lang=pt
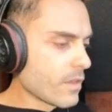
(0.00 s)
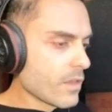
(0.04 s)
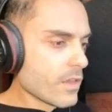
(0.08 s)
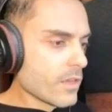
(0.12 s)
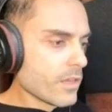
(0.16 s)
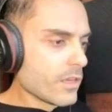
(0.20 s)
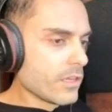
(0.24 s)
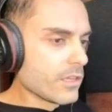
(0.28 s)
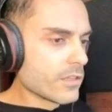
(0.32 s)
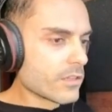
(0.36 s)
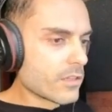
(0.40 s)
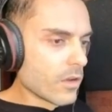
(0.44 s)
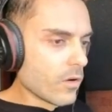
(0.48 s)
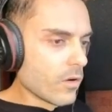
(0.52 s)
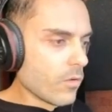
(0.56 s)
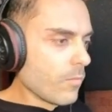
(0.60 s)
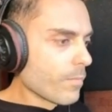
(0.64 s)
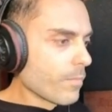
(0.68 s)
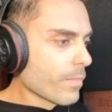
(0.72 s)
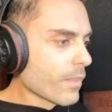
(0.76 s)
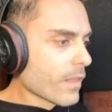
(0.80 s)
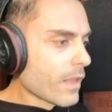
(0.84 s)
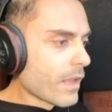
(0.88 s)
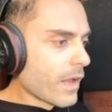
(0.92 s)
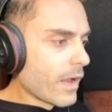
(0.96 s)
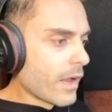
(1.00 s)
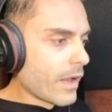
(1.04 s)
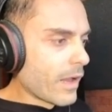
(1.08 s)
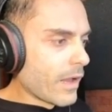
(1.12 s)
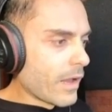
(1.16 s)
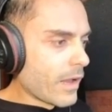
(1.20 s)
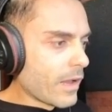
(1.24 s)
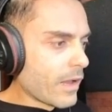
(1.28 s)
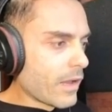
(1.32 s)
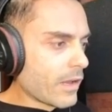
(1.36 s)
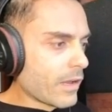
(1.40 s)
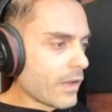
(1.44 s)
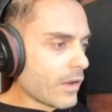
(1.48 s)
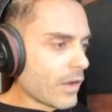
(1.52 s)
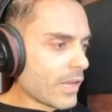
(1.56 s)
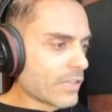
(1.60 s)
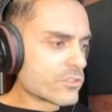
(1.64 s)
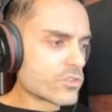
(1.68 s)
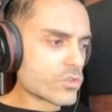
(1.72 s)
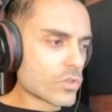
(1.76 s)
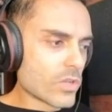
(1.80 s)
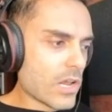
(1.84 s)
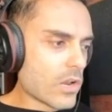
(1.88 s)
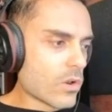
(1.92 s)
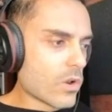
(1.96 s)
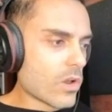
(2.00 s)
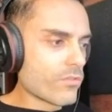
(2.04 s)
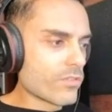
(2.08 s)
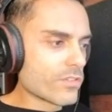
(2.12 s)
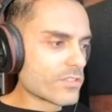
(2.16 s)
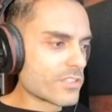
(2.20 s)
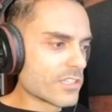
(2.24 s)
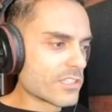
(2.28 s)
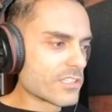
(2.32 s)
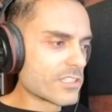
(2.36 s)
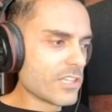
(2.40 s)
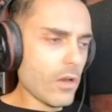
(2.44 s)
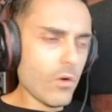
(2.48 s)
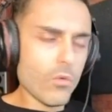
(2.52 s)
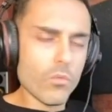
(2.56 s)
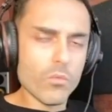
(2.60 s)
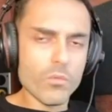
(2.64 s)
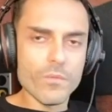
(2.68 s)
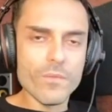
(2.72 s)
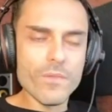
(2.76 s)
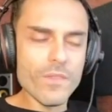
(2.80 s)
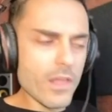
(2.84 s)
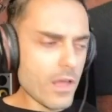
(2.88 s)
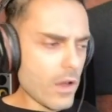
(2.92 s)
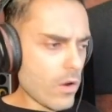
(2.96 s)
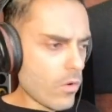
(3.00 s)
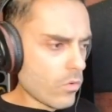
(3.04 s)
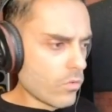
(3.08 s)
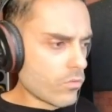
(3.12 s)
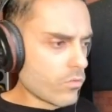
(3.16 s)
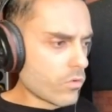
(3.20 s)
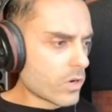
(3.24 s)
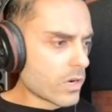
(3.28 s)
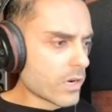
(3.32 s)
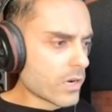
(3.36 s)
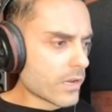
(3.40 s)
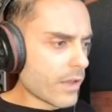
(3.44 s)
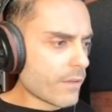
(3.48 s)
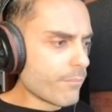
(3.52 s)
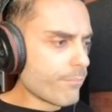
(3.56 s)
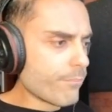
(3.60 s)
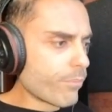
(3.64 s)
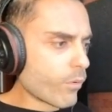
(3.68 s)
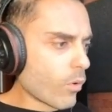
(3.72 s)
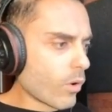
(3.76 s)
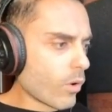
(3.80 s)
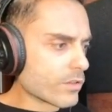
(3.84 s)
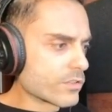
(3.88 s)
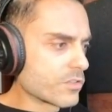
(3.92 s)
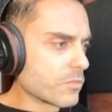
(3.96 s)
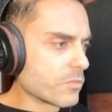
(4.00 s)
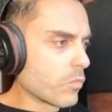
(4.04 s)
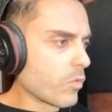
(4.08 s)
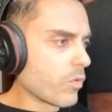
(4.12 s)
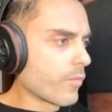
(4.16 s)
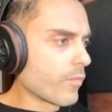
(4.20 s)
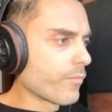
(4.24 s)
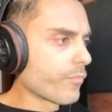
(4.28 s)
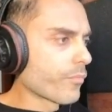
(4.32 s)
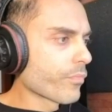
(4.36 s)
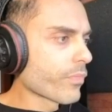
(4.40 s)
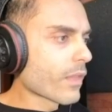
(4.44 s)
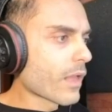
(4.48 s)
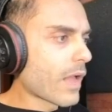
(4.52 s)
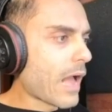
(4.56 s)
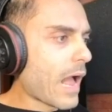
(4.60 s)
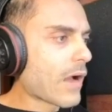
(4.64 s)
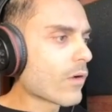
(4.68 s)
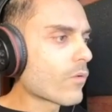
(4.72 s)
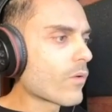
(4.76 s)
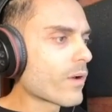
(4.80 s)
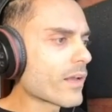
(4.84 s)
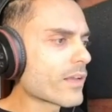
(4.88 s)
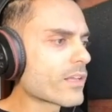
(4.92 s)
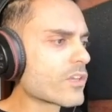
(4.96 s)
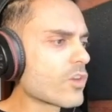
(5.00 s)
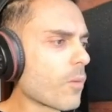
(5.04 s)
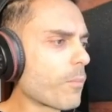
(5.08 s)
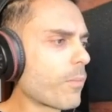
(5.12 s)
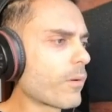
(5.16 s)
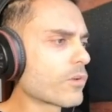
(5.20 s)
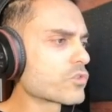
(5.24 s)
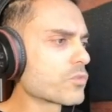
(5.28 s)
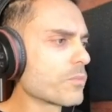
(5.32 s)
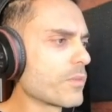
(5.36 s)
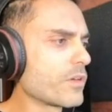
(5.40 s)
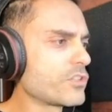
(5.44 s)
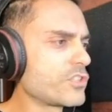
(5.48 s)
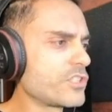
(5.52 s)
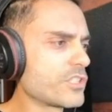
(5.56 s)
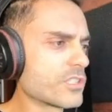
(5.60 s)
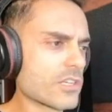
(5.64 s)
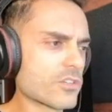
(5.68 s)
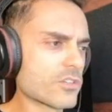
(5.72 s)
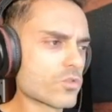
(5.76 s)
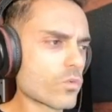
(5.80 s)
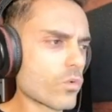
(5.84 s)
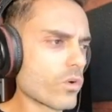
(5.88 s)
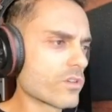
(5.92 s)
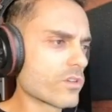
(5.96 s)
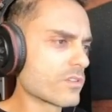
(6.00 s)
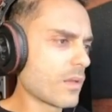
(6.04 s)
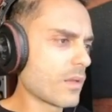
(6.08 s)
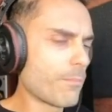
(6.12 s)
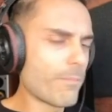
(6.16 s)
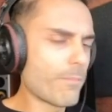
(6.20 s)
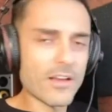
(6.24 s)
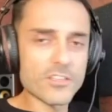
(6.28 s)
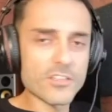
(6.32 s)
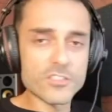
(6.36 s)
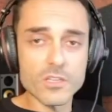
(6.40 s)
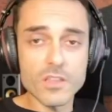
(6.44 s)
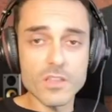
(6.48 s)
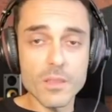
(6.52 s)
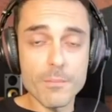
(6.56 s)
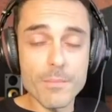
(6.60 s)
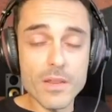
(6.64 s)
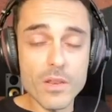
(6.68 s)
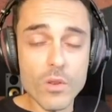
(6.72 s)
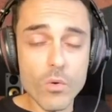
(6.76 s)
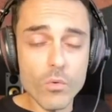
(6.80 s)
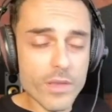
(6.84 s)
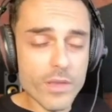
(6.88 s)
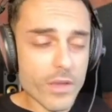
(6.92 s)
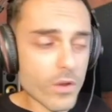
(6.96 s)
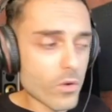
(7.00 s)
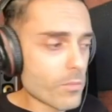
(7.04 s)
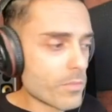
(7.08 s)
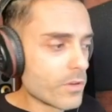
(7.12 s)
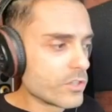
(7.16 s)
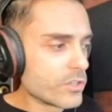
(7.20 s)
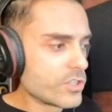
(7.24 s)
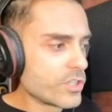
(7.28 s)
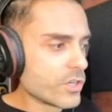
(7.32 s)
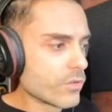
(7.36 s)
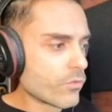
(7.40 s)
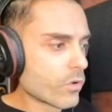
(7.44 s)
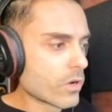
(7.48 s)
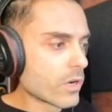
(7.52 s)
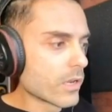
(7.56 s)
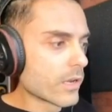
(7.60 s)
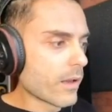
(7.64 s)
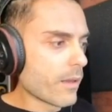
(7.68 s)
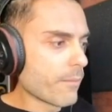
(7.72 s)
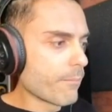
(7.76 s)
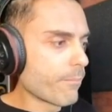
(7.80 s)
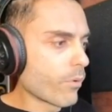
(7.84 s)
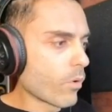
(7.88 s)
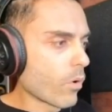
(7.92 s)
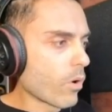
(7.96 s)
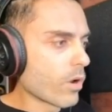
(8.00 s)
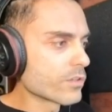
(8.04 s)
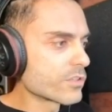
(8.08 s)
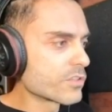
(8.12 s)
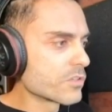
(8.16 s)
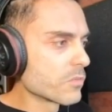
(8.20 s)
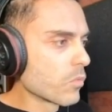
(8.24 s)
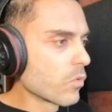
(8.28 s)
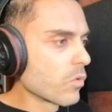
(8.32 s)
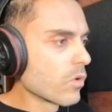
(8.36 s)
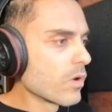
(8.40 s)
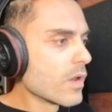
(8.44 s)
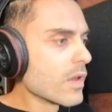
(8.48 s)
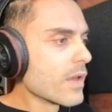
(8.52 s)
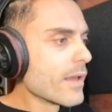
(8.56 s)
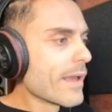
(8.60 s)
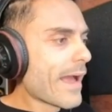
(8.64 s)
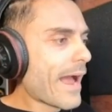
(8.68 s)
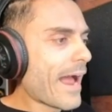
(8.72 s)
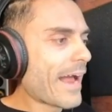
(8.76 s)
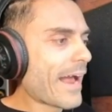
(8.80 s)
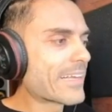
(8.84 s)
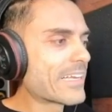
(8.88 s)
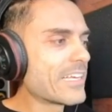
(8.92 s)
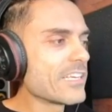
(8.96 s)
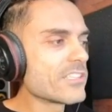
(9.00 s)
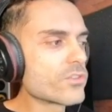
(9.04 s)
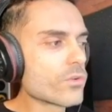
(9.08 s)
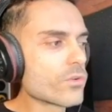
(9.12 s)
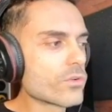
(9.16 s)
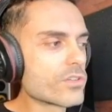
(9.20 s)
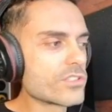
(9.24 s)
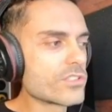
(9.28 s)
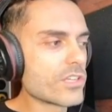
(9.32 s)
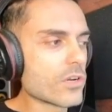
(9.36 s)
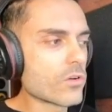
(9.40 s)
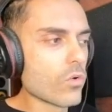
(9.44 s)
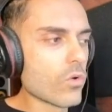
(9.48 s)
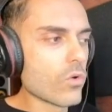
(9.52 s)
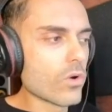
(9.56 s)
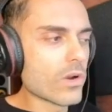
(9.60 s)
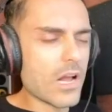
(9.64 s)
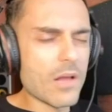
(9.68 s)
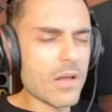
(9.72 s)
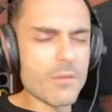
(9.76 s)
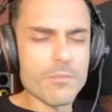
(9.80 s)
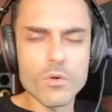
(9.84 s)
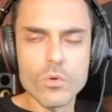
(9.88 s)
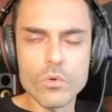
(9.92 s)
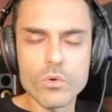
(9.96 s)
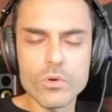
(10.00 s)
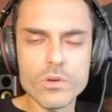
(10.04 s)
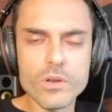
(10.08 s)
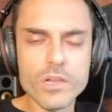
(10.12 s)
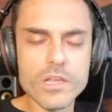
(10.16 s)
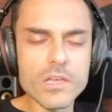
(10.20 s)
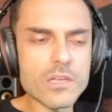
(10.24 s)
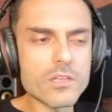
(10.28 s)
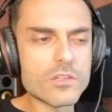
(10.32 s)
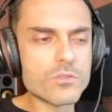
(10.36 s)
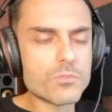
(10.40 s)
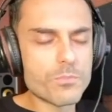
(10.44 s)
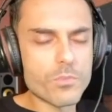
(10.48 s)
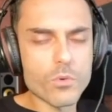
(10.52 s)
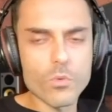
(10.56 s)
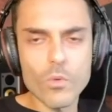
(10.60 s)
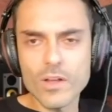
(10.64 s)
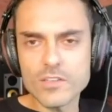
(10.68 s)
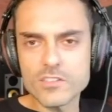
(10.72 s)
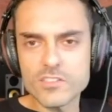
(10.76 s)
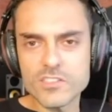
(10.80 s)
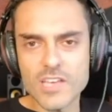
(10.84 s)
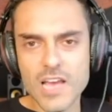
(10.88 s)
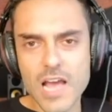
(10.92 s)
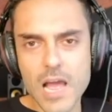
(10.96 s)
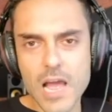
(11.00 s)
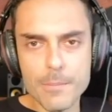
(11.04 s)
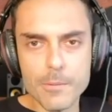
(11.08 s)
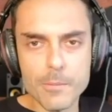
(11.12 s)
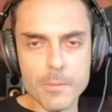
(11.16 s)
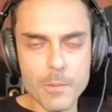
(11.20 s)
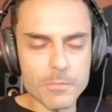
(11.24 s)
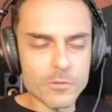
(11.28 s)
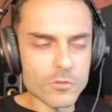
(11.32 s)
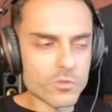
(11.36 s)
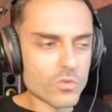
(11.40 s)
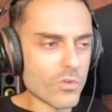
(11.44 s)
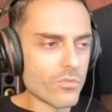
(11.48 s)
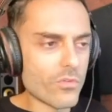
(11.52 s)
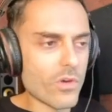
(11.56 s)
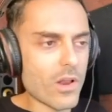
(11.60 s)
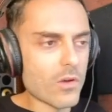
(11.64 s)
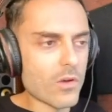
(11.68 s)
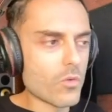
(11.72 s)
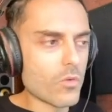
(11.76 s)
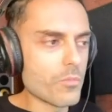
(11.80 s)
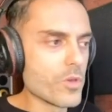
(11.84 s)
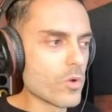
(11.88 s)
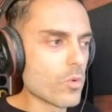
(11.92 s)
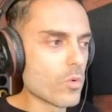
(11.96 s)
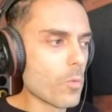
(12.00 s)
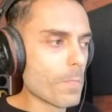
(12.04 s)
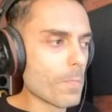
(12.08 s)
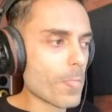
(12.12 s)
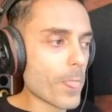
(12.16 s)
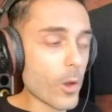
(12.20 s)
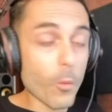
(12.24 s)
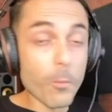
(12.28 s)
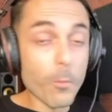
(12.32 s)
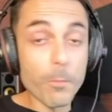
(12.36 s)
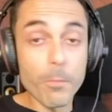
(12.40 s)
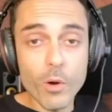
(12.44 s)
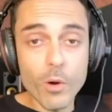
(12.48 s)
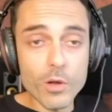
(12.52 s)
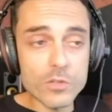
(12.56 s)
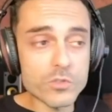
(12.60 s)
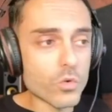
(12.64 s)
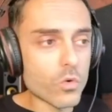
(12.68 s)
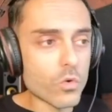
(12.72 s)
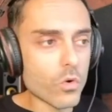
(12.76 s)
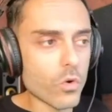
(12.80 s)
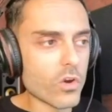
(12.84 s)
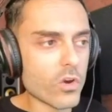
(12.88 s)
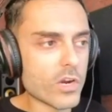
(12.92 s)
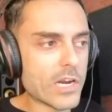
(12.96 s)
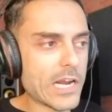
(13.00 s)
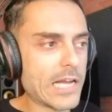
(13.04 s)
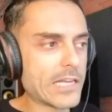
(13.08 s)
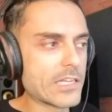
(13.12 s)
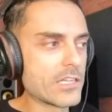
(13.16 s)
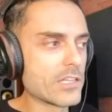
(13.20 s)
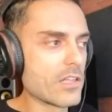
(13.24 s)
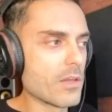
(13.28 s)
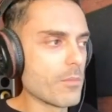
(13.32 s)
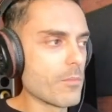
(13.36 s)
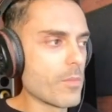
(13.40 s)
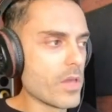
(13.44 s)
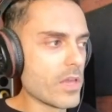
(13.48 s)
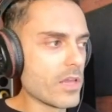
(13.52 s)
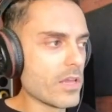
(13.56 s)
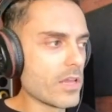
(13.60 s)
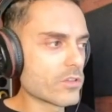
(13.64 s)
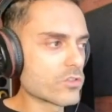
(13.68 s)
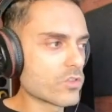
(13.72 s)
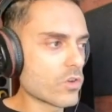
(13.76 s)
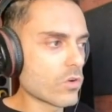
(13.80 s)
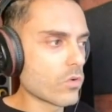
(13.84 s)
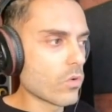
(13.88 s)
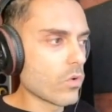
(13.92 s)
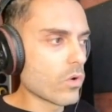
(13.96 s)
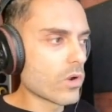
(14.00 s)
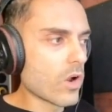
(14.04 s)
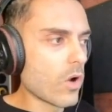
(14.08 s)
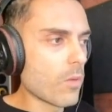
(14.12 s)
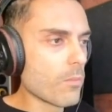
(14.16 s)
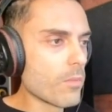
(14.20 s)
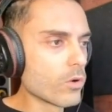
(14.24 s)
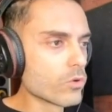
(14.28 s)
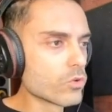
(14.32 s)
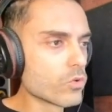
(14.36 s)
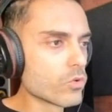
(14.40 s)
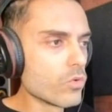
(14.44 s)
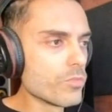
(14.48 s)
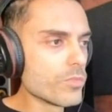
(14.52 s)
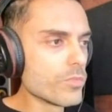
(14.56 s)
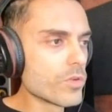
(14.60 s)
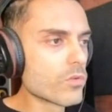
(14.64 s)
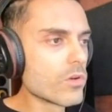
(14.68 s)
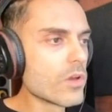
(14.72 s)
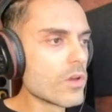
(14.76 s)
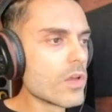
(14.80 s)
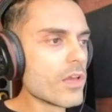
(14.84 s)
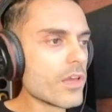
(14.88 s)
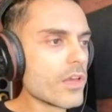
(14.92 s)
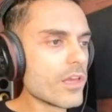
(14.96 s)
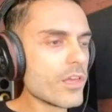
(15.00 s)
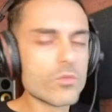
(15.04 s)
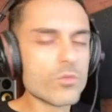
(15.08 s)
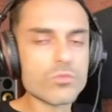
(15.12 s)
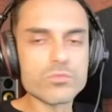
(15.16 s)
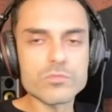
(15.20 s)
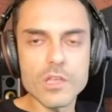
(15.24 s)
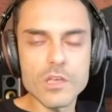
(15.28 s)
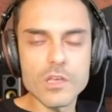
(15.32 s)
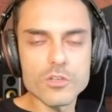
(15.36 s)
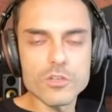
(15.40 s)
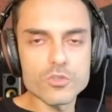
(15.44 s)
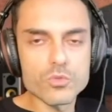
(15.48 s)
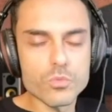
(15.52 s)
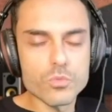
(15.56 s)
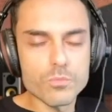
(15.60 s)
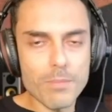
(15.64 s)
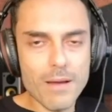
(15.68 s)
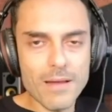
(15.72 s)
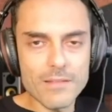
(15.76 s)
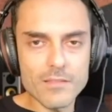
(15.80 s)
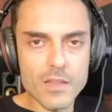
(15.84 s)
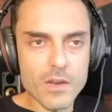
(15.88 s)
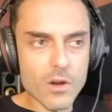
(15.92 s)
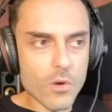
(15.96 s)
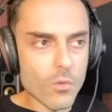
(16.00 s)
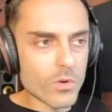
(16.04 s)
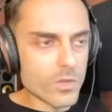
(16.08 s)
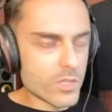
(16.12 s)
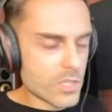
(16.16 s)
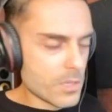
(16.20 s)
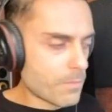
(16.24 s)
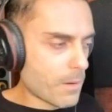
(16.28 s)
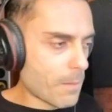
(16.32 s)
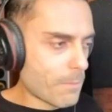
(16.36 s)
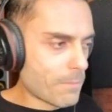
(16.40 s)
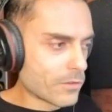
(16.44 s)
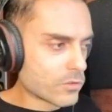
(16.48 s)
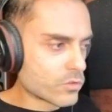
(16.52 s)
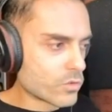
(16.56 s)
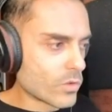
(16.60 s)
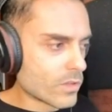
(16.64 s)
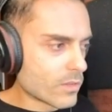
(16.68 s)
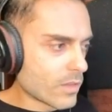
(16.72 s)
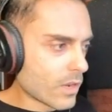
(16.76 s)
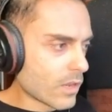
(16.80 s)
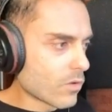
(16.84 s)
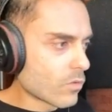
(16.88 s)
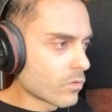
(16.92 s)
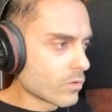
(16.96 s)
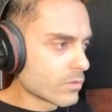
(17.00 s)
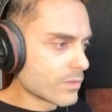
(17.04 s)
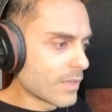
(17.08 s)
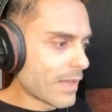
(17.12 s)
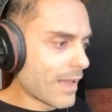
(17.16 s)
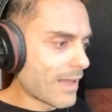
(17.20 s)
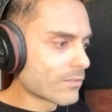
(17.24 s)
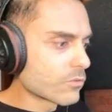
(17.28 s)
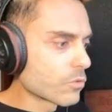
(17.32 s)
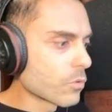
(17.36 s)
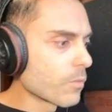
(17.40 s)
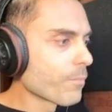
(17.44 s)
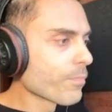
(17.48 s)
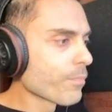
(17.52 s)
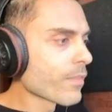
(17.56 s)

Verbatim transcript: Então, uh, adicionar nova sessão? Não, eu vou clicar em próximo. Agora aqui eu posso mexer nas cores da página também, não quero mexer, vou clicar em próximo. Aqui se eu quiser colocar meu link o WhatsApp, para a pessoa falar comigo, eu posso colocar aqui também, é só colocar o meu número e um texto padrão aqui para a pessoa entrar em contato.